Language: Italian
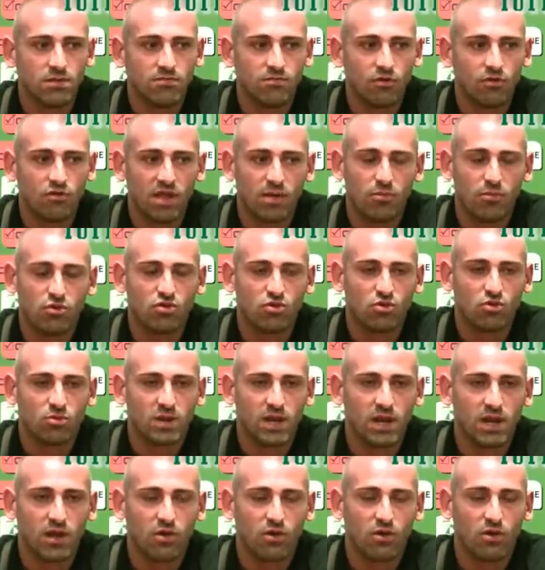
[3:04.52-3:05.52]
vogliamo
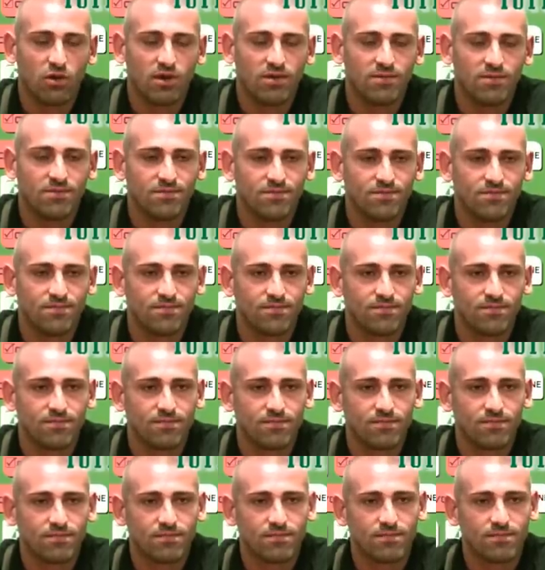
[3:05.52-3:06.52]
stupire ancora.
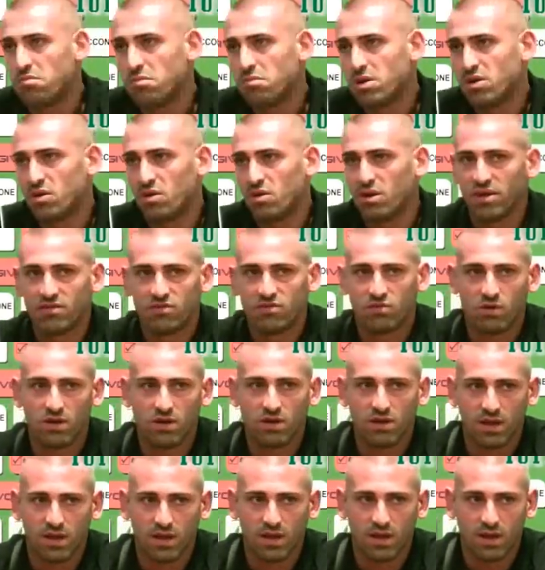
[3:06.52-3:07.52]
Ma no, le
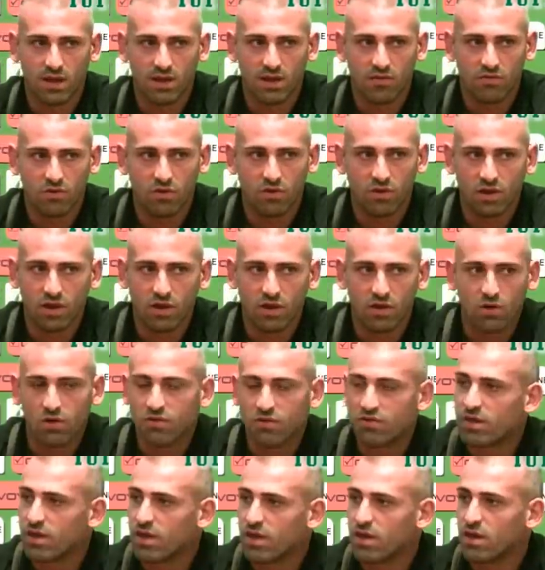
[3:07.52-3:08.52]
solite, le solite
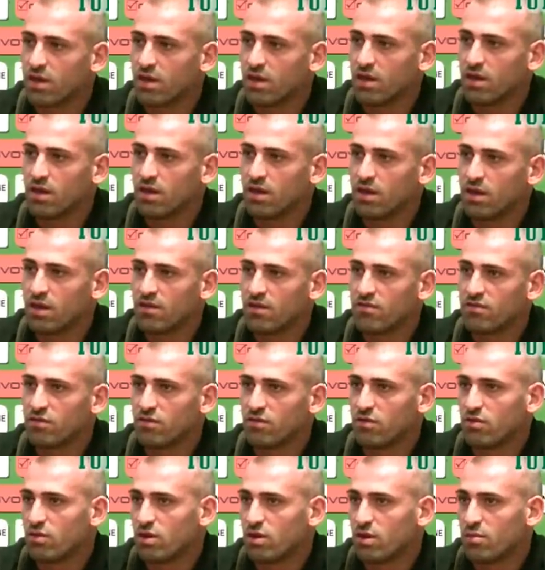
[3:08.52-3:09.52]
cose che, che, si
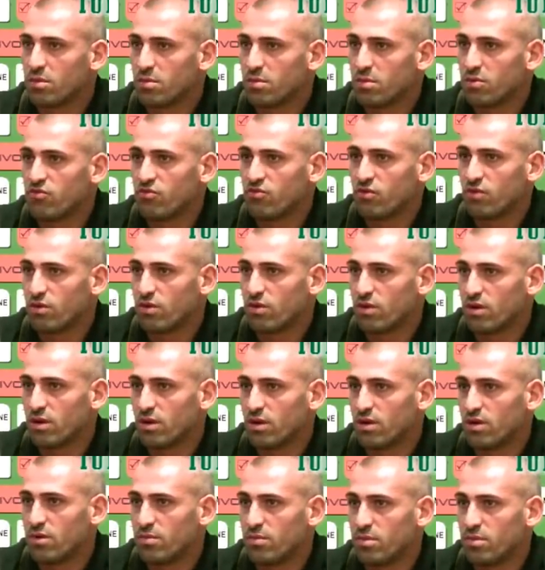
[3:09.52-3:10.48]
dicono ai primi giorni.